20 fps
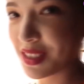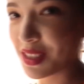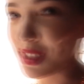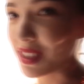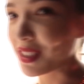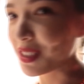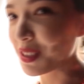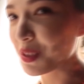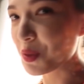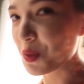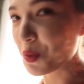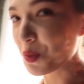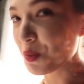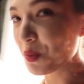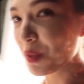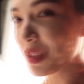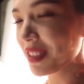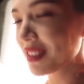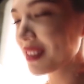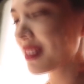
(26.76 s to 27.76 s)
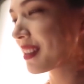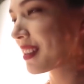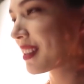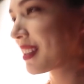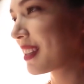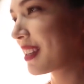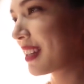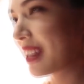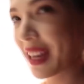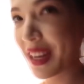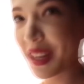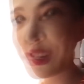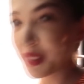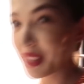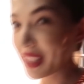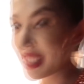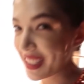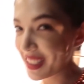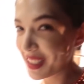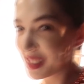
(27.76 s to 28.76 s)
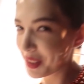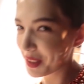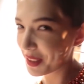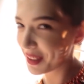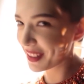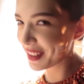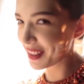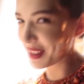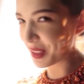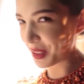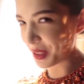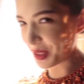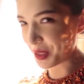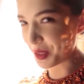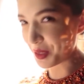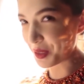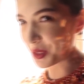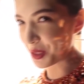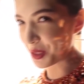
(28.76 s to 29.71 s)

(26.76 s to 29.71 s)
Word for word: 裸奔可能不行，但裸泳应该可以哦。